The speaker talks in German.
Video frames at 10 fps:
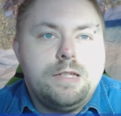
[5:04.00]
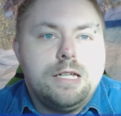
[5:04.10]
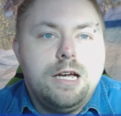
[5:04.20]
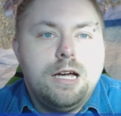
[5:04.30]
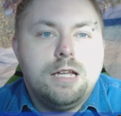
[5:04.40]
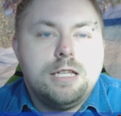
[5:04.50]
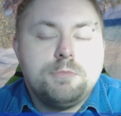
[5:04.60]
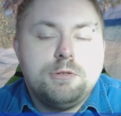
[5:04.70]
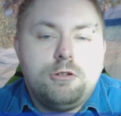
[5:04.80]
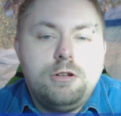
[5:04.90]
Äh, das
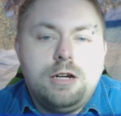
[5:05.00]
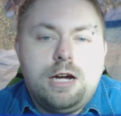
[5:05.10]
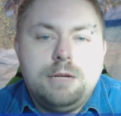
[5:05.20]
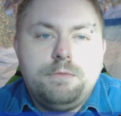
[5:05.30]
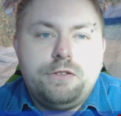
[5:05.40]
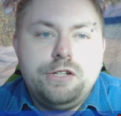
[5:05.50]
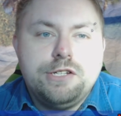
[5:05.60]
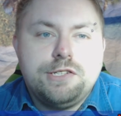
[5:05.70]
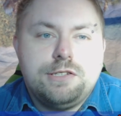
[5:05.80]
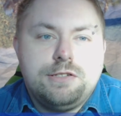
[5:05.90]
Besondere an dem Vieh
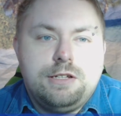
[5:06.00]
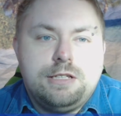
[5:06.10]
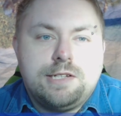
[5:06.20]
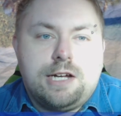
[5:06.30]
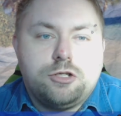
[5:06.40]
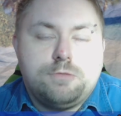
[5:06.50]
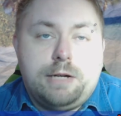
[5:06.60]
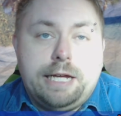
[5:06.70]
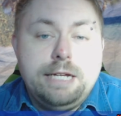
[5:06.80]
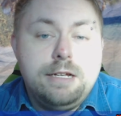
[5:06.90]
ist, äh, das kann
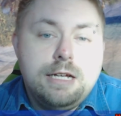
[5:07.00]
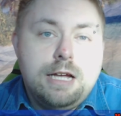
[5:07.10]
springen